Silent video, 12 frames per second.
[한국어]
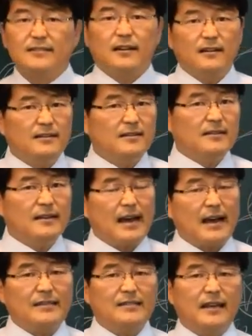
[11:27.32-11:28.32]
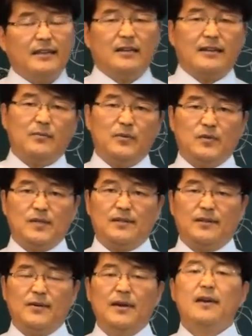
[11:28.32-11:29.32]
철들은 아가씨다 이렇게 볼 수
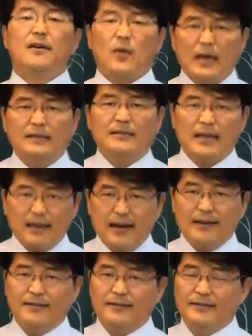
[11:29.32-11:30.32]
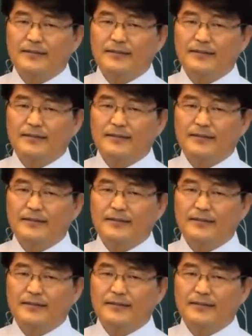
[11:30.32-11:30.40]
있어요. 괜찮아요.